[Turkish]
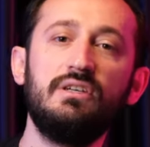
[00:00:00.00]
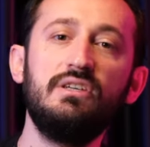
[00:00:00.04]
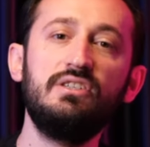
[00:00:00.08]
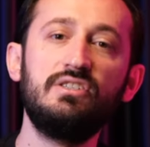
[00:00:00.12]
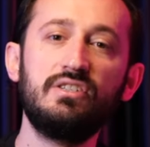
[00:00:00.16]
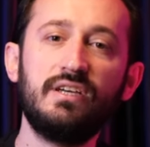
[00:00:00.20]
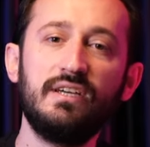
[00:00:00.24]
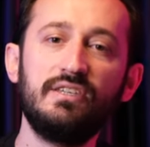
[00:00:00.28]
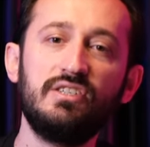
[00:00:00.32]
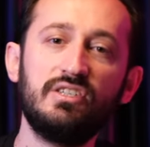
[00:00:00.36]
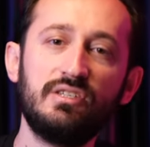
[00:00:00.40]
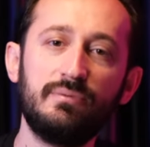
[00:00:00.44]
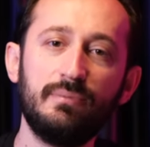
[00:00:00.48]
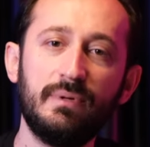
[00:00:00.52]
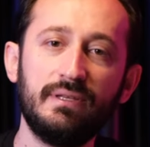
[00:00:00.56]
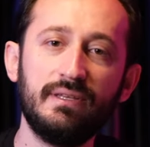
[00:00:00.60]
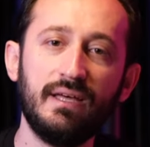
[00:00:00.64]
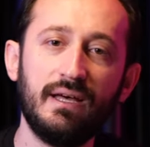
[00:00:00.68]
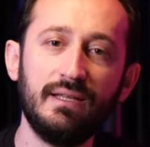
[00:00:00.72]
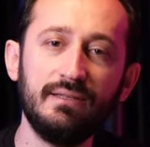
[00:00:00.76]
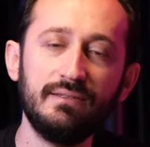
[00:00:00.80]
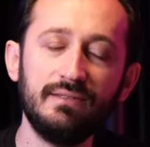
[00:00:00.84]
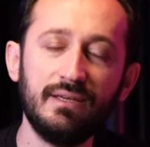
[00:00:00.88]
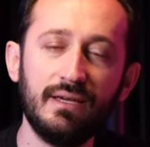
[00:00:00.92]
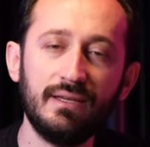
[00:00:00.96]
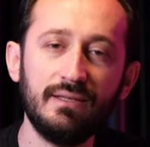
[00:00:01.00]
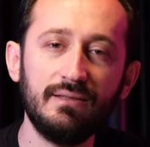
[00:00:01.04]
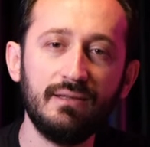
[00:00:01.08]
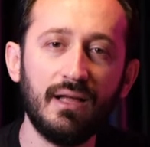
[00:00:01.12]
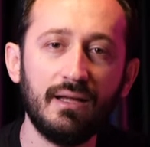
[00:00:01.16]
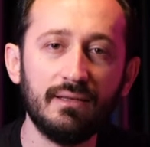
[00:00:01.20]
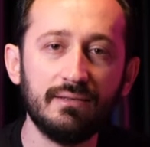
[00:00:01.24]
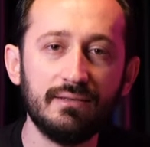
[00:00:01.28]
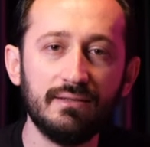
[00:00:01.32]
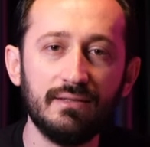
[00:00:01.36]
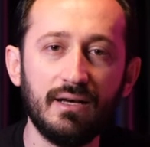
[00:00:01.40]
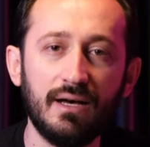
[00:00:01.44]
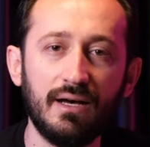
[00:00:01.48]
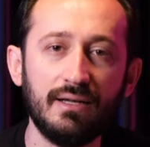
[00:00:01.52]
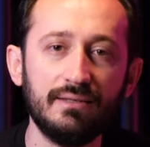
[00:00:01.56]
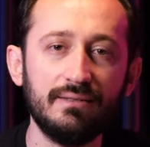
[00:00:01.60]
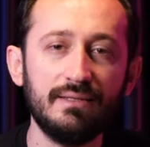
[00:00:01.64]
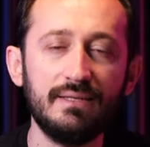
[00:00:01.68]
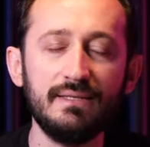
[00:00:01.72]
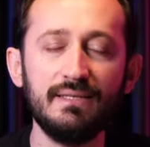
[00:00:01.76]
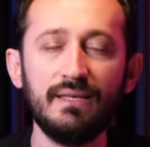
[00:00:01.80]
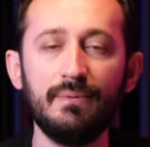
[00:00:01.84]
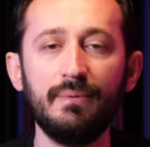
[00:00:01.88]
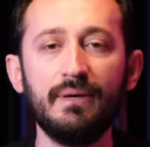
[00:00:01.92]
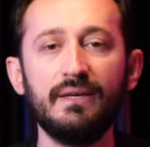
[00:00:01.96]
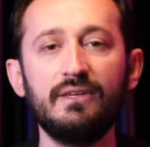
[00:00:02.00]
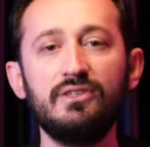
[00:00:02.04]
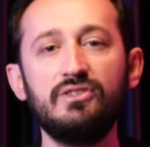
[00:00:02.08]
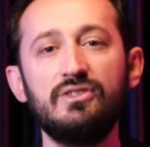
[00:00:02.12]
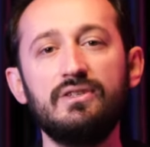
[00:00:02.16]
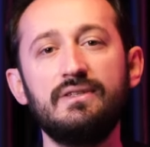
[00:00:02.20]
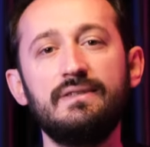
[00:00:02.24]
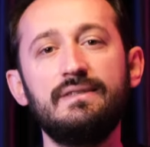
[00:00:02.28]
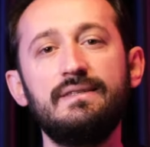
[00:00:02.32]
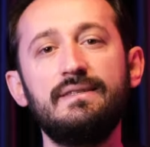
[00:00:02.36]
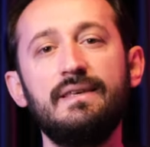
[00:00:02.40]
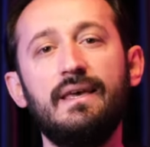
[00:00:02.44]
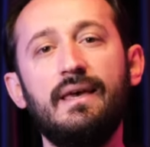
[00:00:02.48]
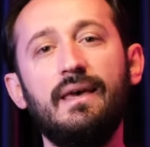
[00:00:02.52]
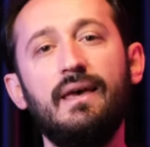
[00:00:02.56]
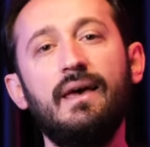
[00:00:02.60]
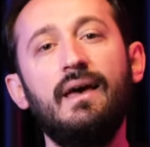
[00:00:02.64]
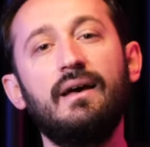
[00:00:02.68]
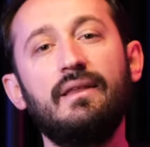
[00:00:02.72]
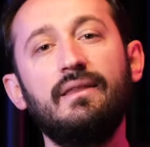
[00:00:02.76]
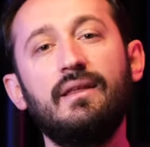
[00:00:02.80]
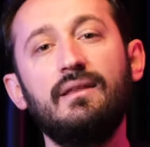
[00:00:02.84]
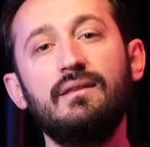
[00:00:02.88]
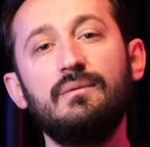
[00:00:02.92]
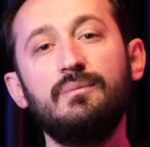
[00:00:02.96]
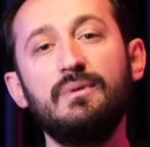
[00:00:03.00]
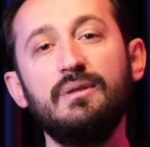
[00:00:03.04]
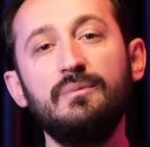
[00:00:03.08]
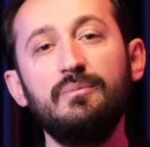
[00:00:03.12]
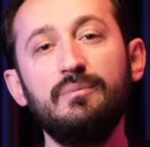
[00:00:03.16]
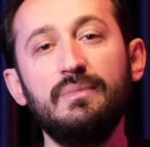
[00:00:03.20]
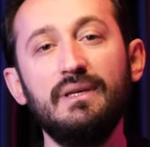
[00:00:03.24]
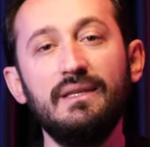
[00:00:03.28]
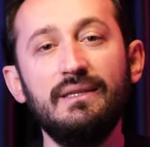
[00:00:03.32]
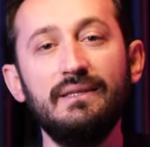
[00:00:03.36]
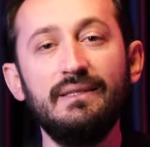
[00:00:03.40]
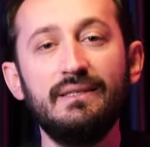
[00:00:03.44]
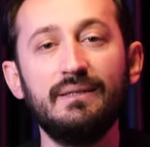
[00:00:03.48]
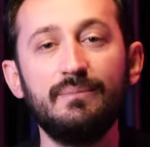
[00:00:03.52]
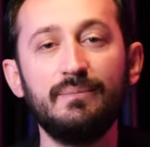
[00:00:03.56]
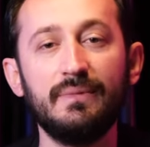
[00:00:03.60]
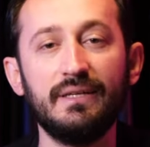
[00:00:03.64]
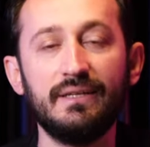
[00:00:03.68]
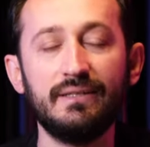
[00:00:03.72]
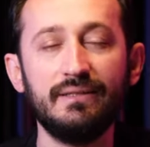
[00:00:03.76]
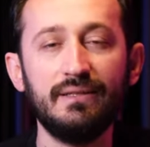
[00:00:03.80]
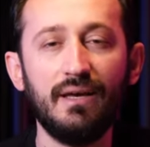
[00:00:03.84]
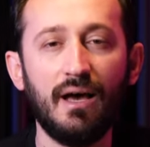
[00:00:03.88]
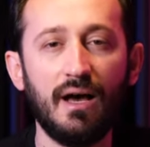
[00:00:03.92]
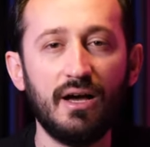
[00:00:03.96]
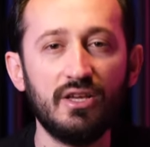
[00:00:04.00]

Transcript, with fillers: hiç kaçırmadan yayınlandığı an izlemek için ise kanalımın bildirimlerini